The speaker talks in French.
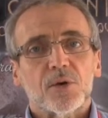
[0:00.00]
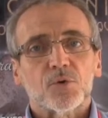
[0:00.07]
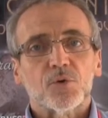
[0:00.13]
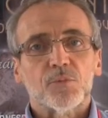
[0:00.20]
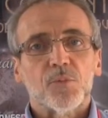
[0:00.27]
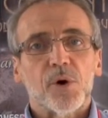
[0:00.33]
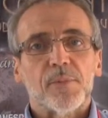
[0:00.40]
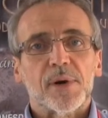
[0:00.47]
euh,
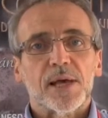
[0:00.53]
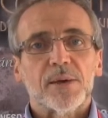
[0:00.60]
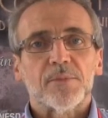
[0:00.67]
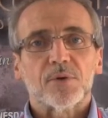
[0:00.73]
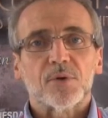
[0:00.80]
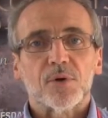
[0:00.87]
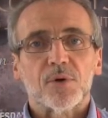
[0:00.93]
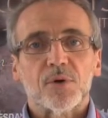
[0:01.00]
du
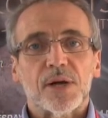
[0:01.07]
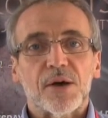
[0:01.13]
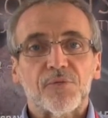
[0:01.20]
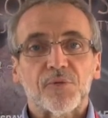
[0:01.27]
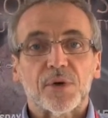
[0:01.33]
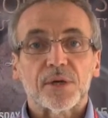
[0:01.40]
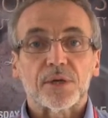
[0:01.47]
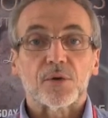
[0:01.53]
problème de
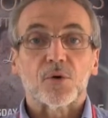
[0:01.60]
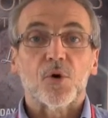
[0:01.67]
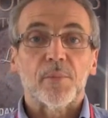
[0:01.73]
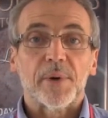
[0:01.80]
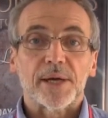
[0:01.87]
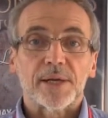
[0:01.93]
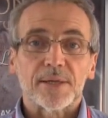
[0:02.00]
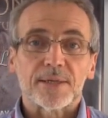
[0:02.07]
l'Afrique
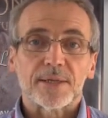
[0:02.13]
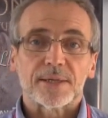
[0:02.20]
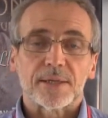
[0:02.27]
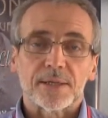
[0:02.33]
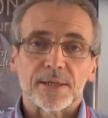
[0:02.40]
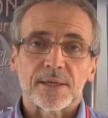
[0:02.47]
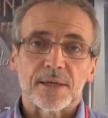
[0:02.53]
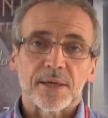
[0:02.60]
romaine,
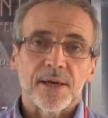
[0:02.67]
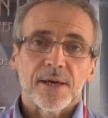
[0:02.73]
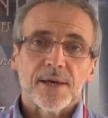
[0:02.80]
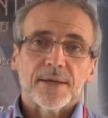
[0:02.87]
c'est-à-dire